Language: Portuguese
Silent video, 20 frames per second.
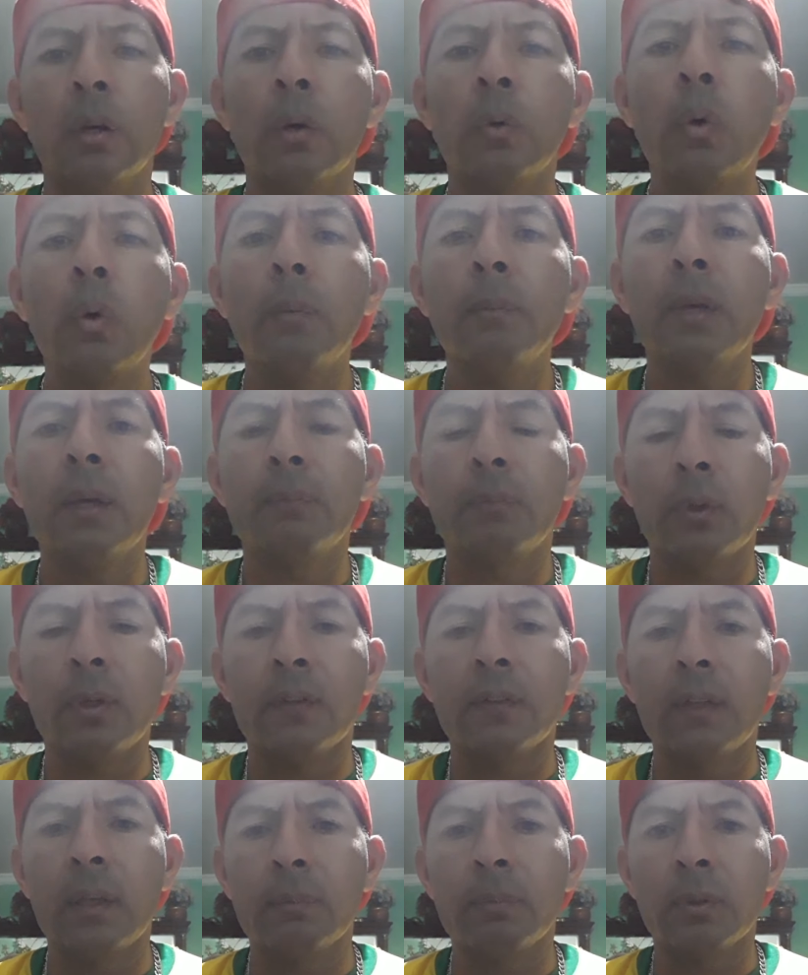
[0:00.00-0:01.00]
Comer, por
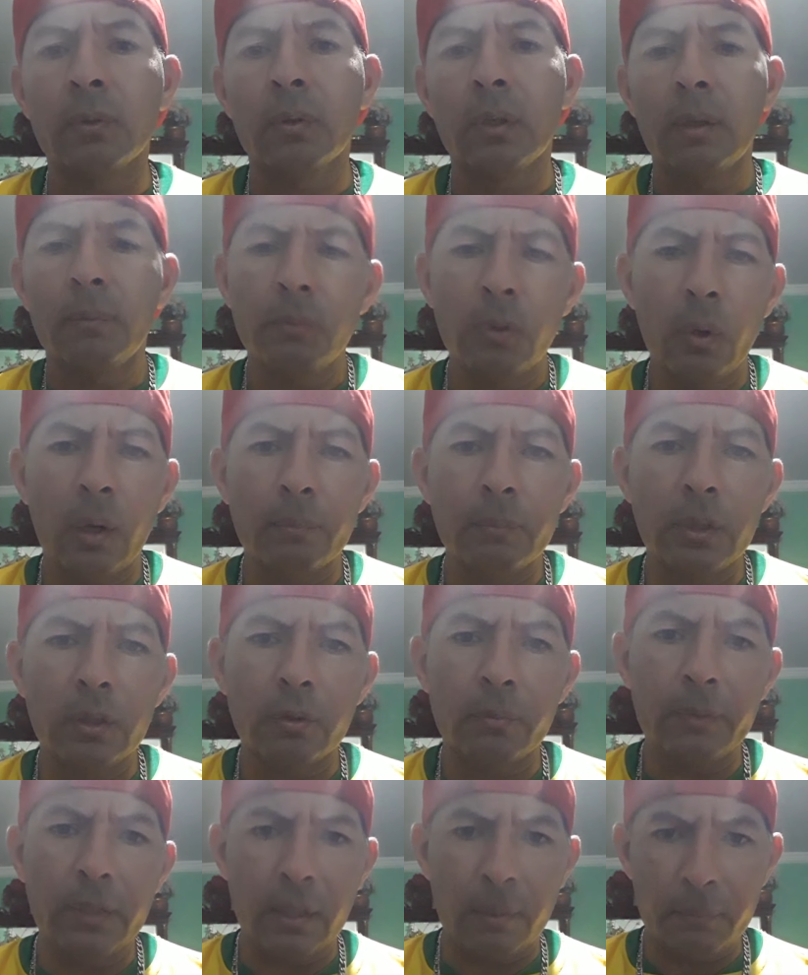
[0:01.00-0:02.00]
exemplo. Meu
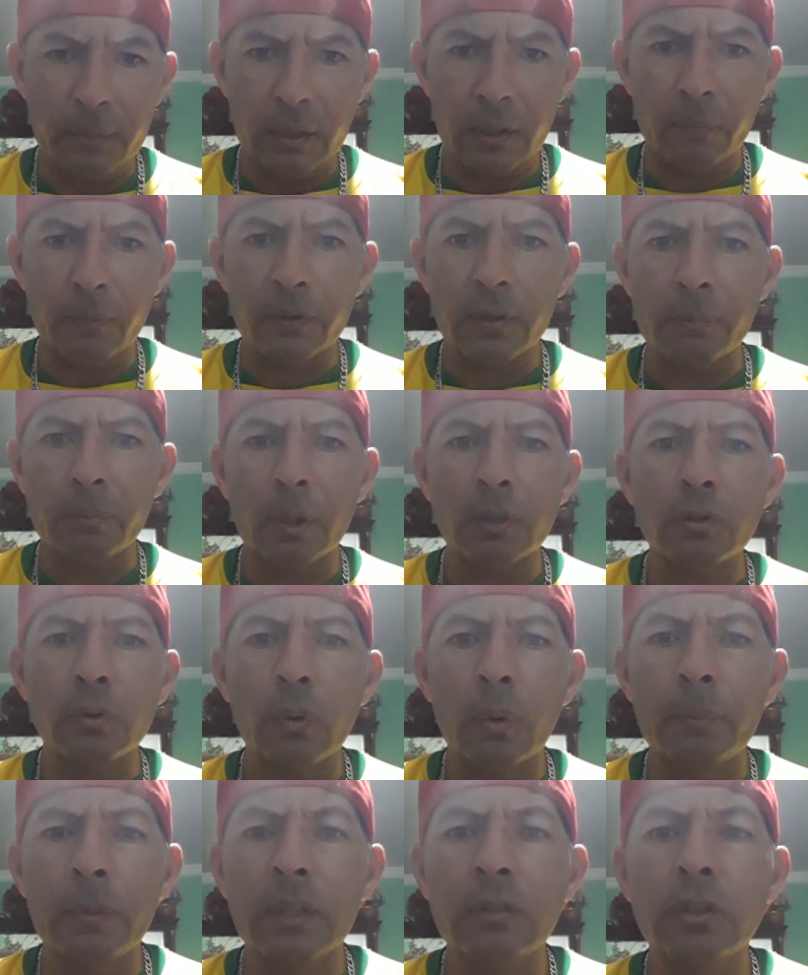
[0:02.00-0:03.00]
amigo, minha amiga, você pode
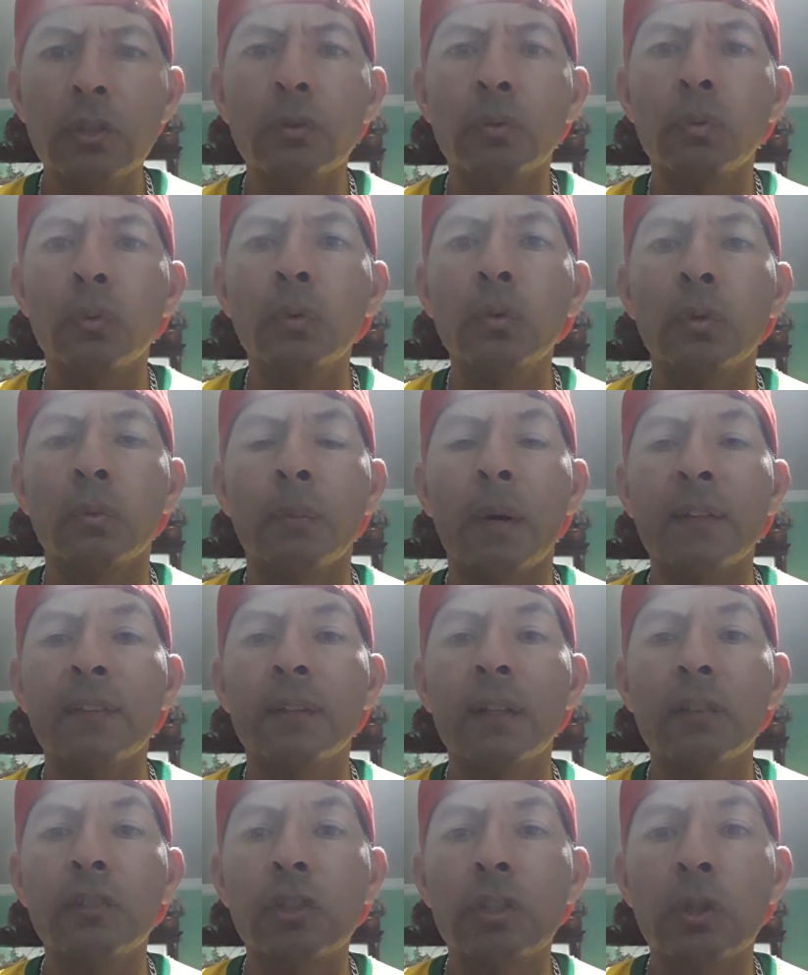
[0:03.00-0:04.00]
comer de tudo, mas
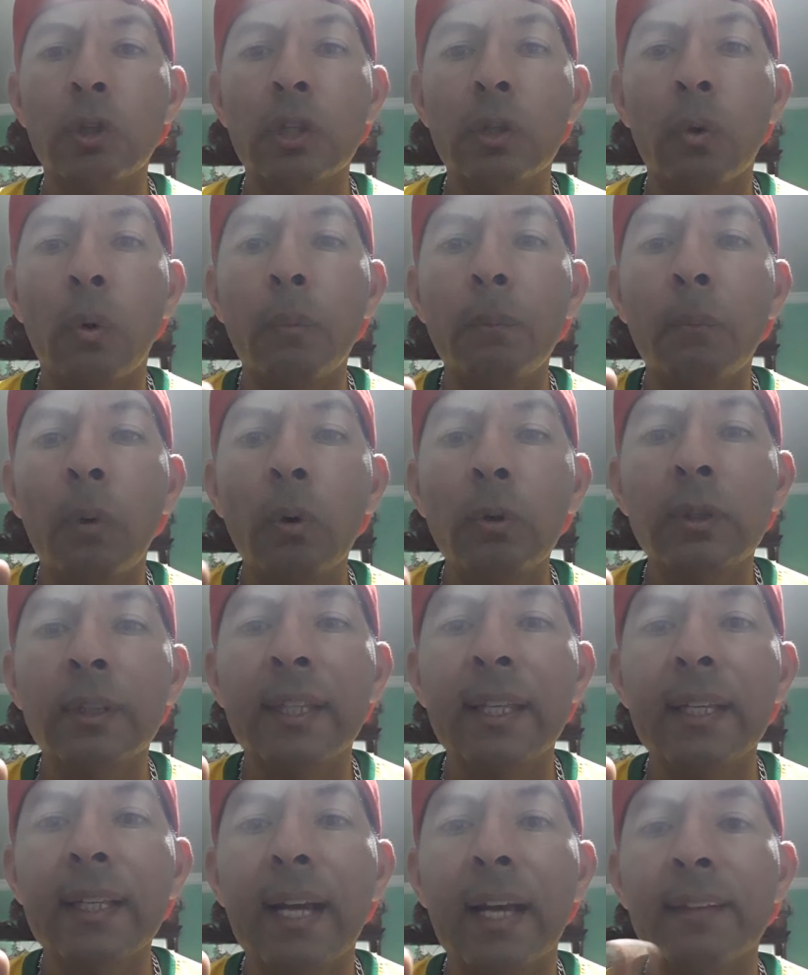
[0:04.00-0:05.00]
desde que com
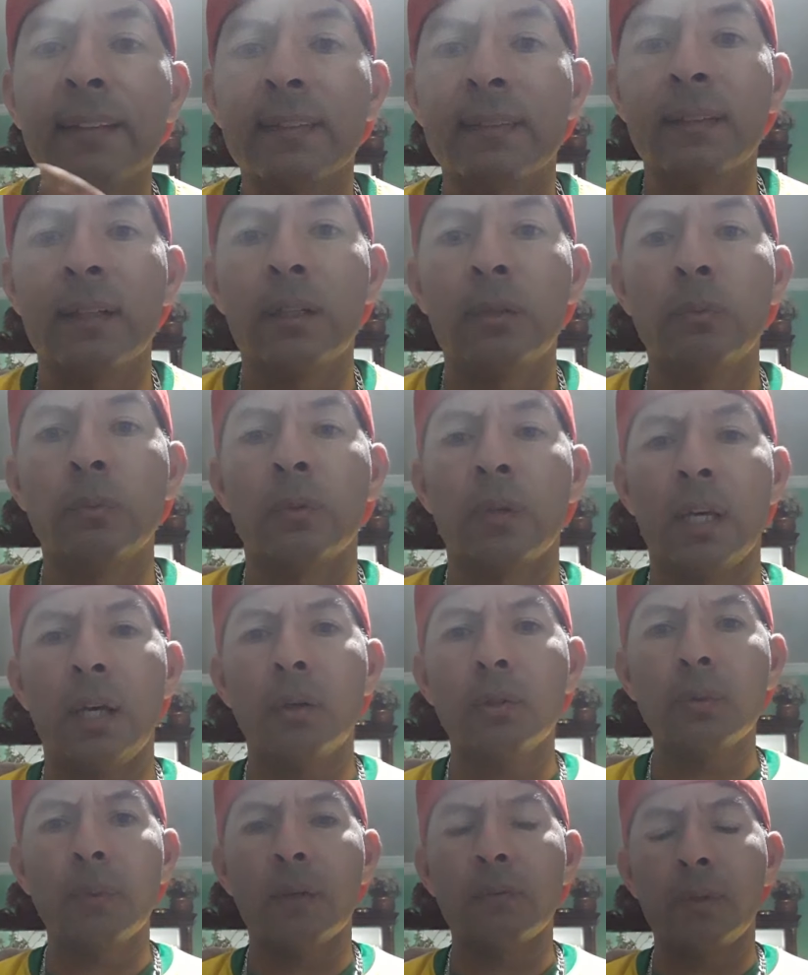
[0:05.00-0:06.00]
moderação. É
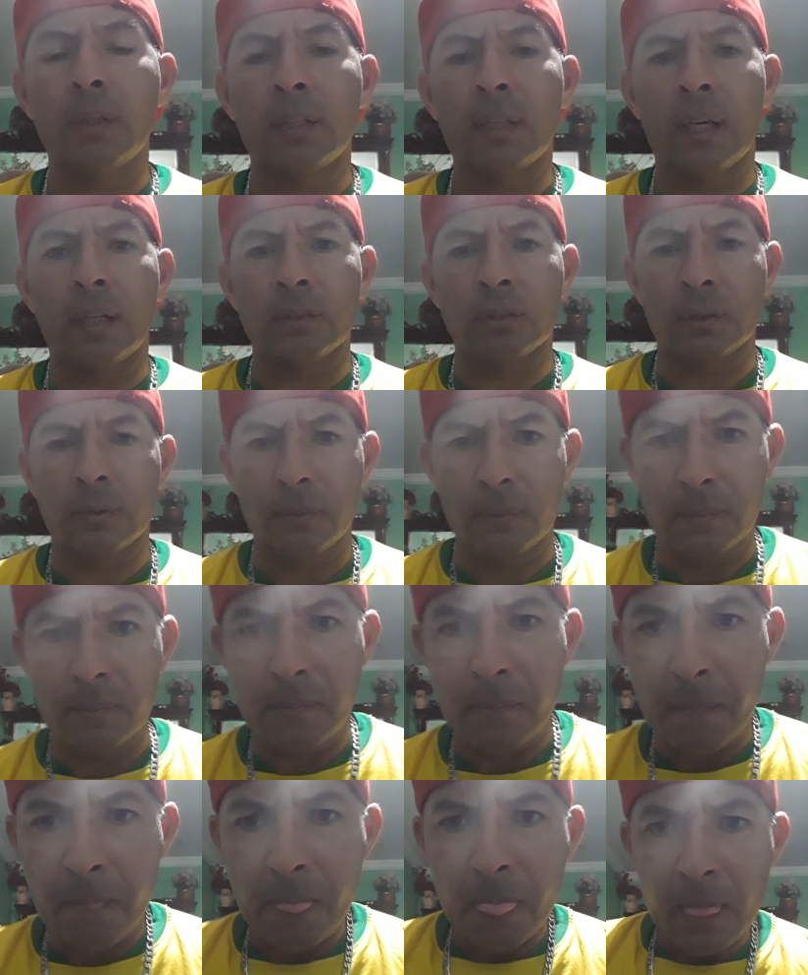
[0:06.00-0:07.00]
ou não é verdade?
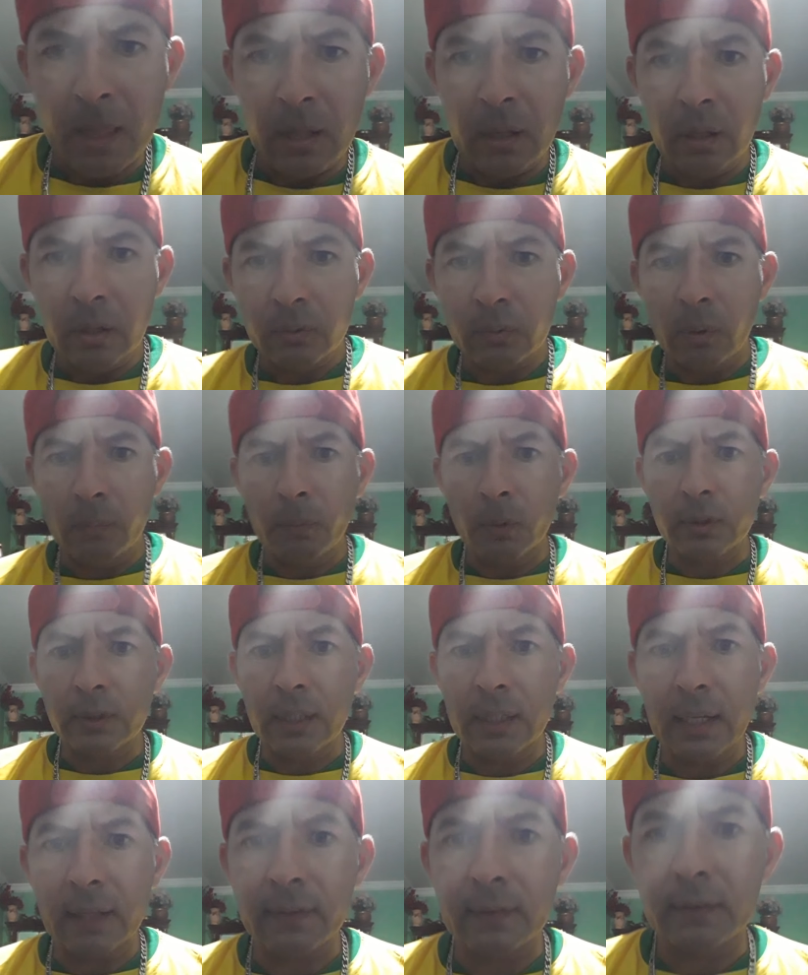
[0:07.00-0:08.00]
Com
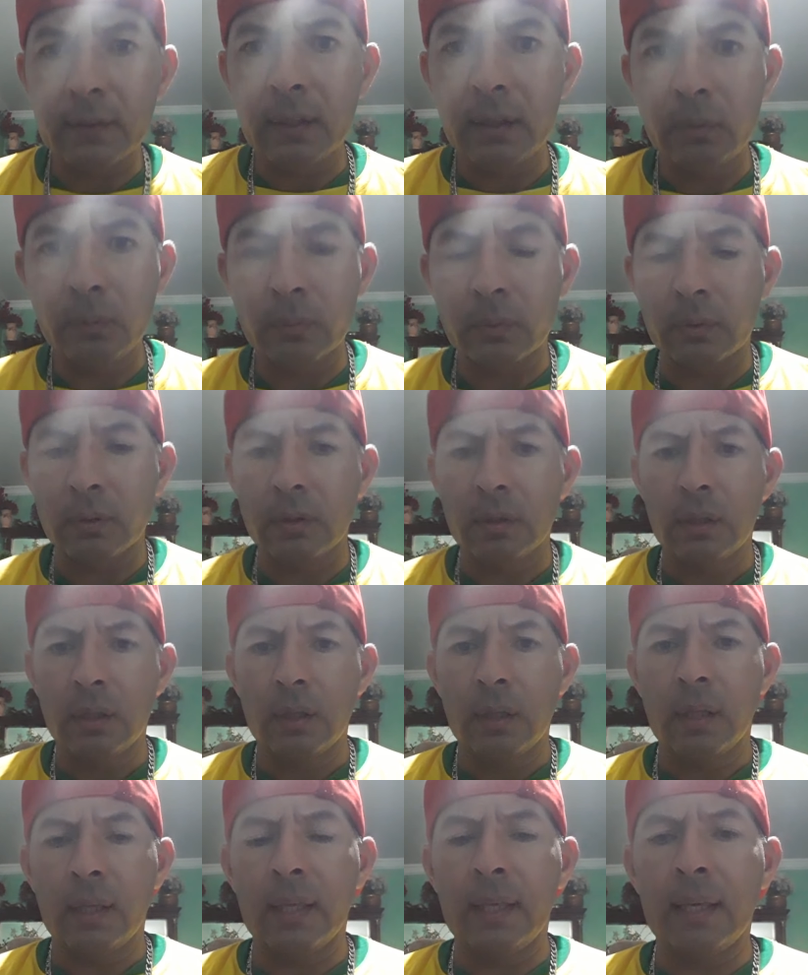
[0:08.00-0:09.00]
moderação.
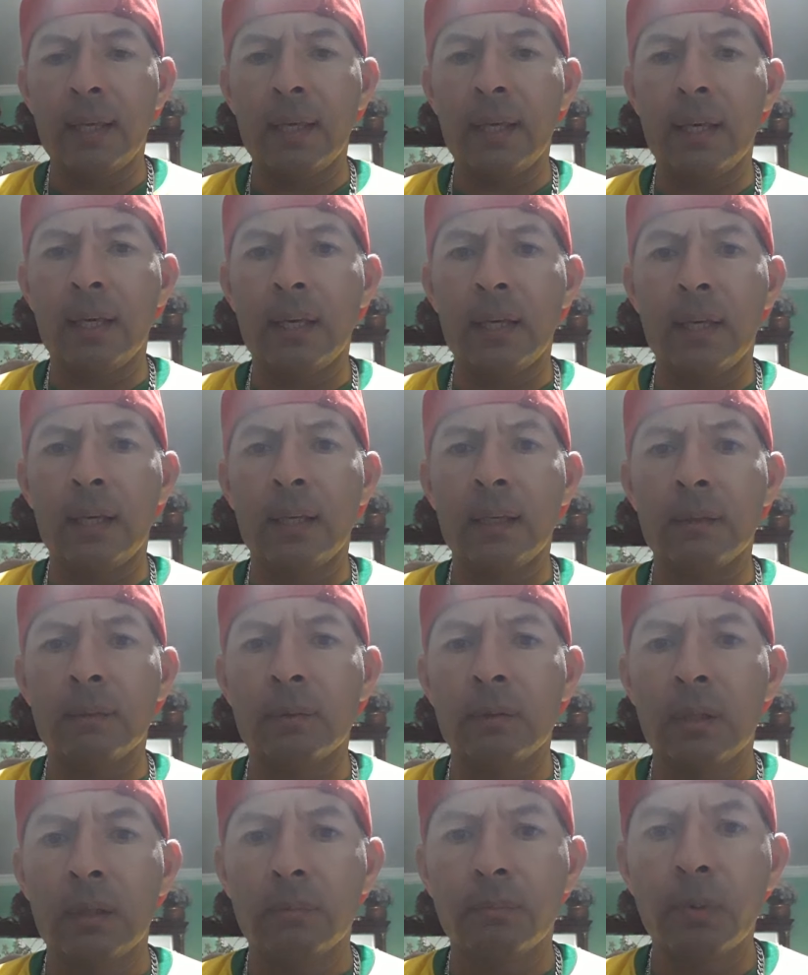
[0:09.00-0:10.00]
É...
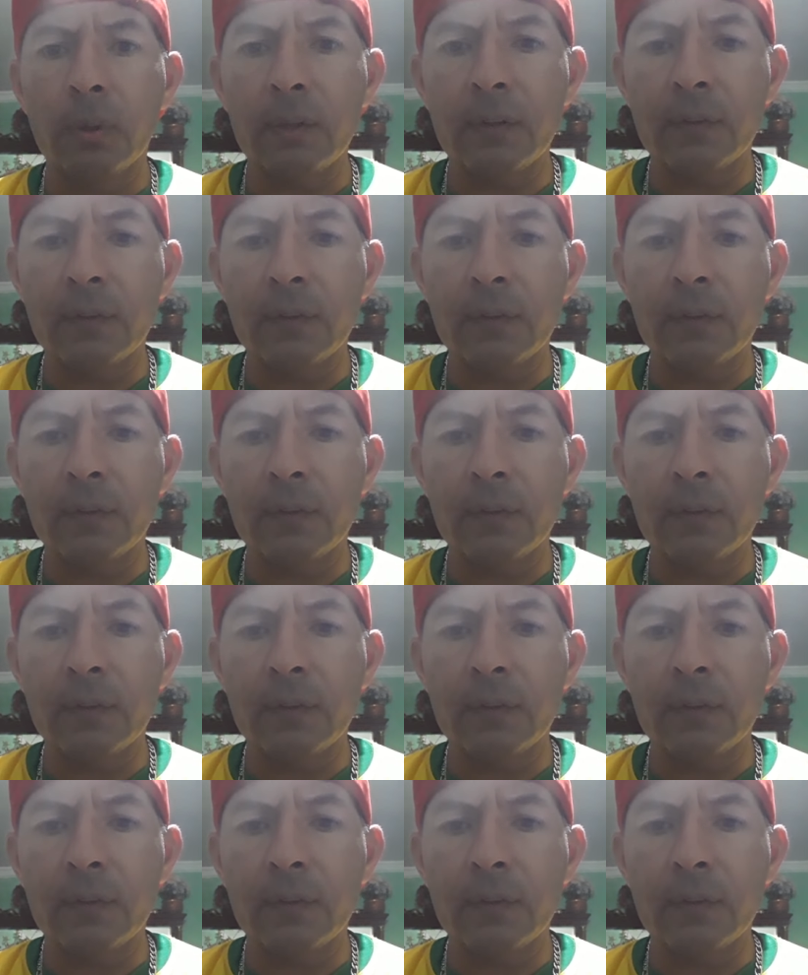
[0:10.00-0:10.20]
Por